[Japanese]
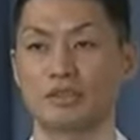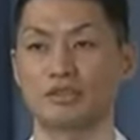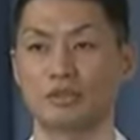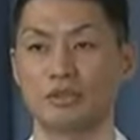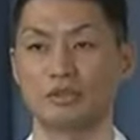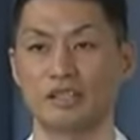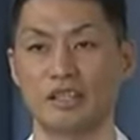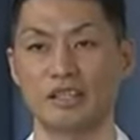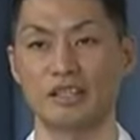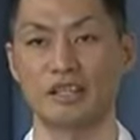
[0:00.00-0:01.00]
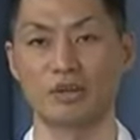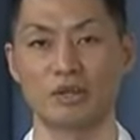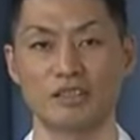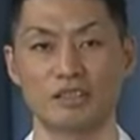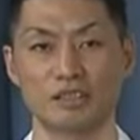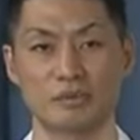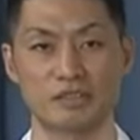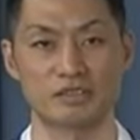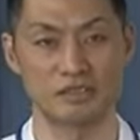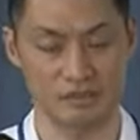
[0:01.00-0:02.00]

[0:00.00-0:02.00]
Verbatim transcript: 僚長の定例会見を開始いたします